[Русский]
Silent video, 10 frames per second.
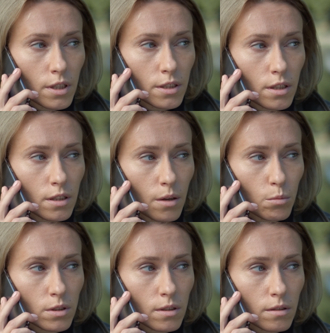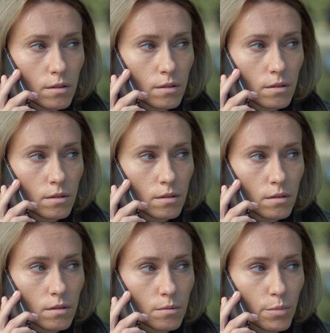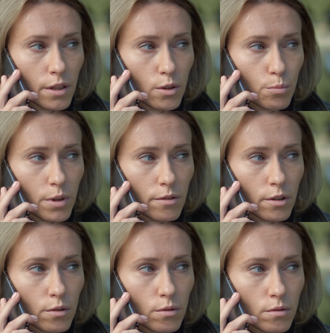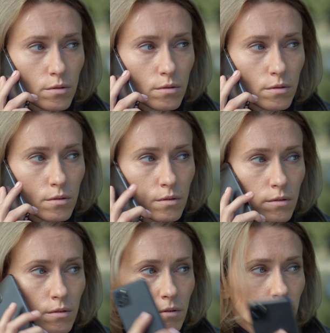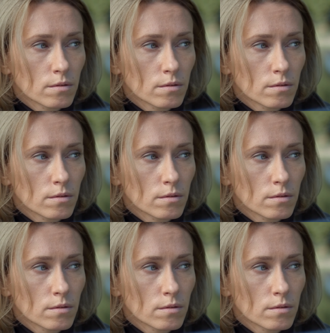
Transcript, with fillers: Есть одна мысль. Приеду, проверю. Давай.